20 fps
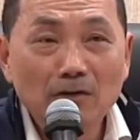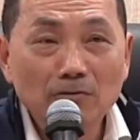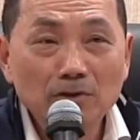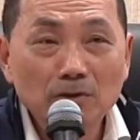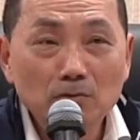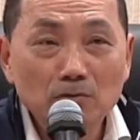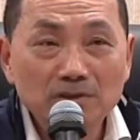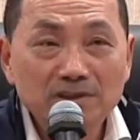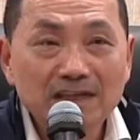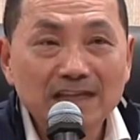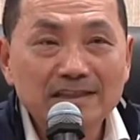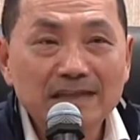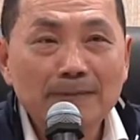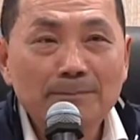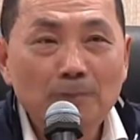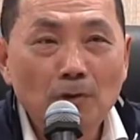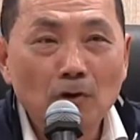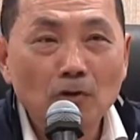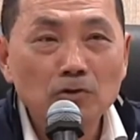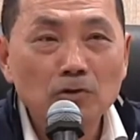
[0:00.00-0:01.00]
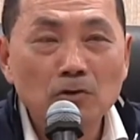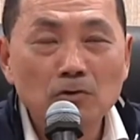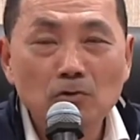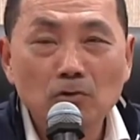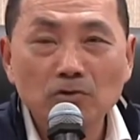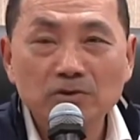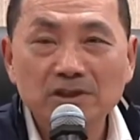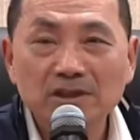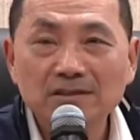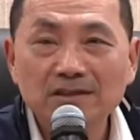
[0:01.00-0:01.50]
让我的物价在波
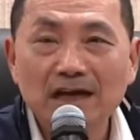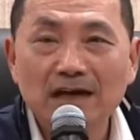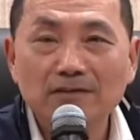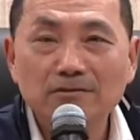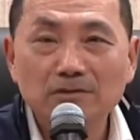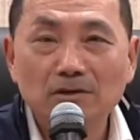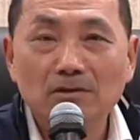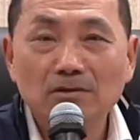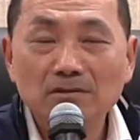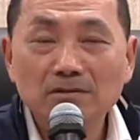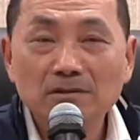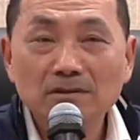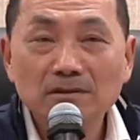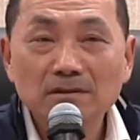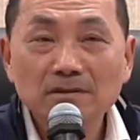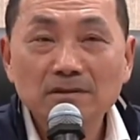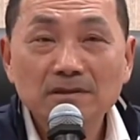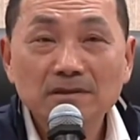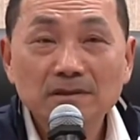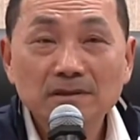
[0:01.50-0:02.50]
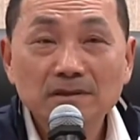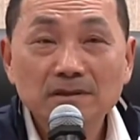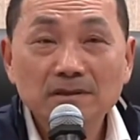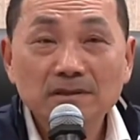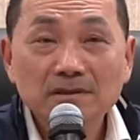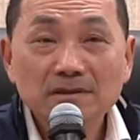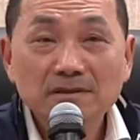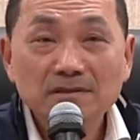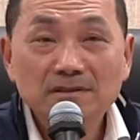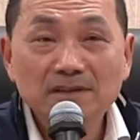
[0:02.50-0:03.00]
动过程当中，
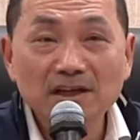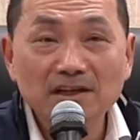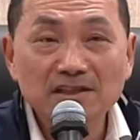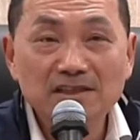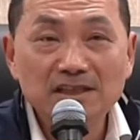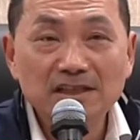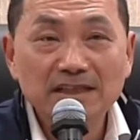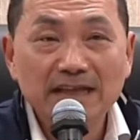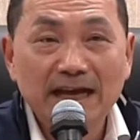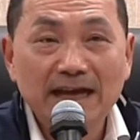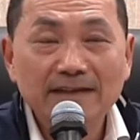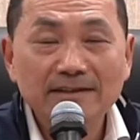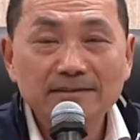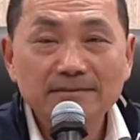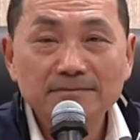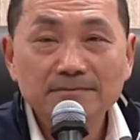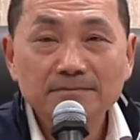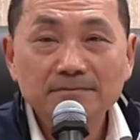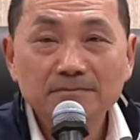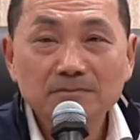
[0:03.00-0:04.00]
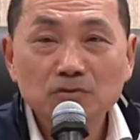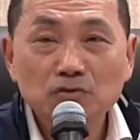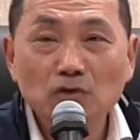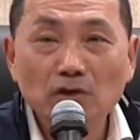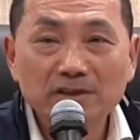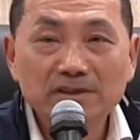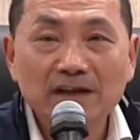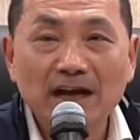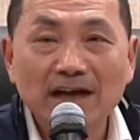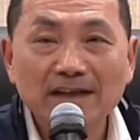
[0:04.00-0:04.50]
这几年
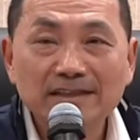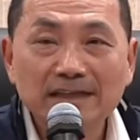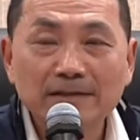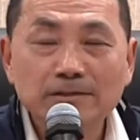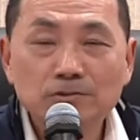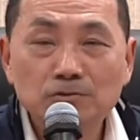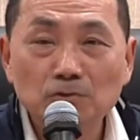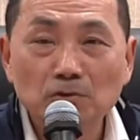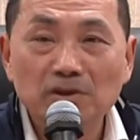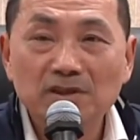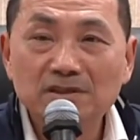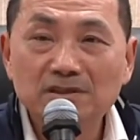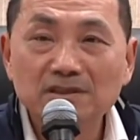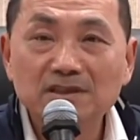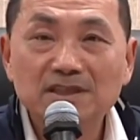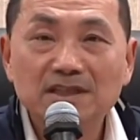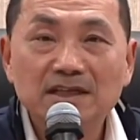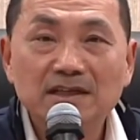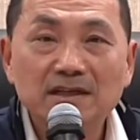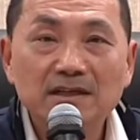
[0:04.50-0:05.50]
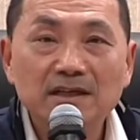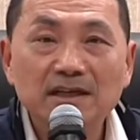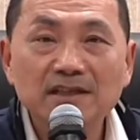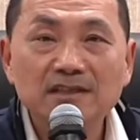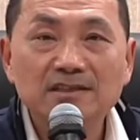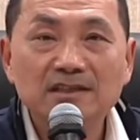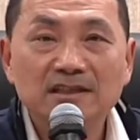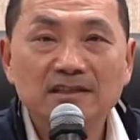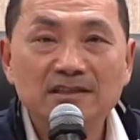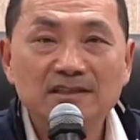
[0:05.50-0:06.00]
如果早一点做的事情，
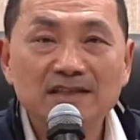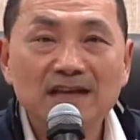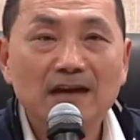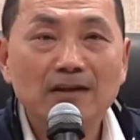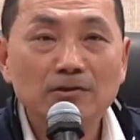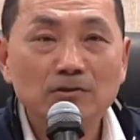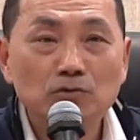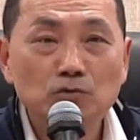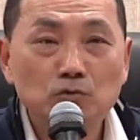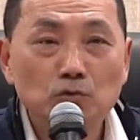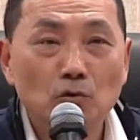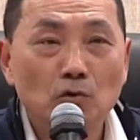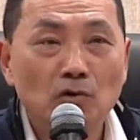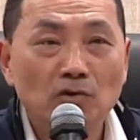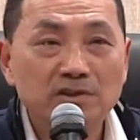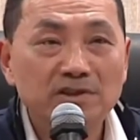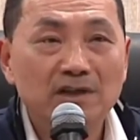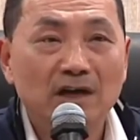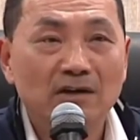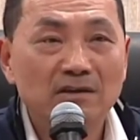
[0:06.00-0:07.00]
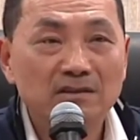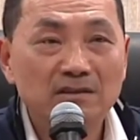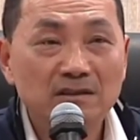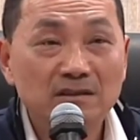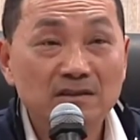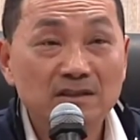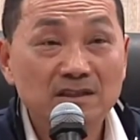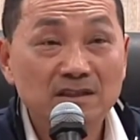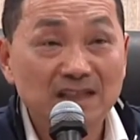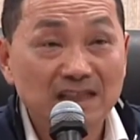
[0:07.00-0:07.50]
可以省下多
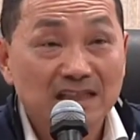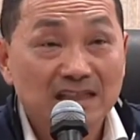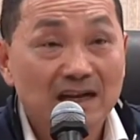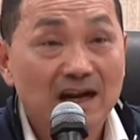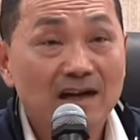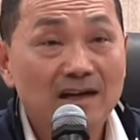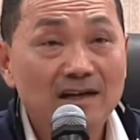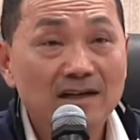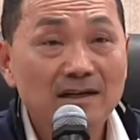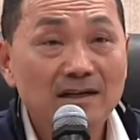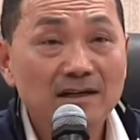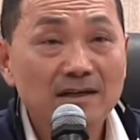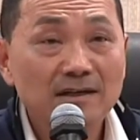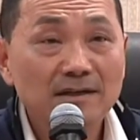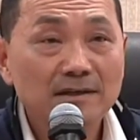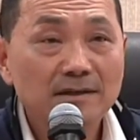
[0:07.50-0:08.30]
少？意啊。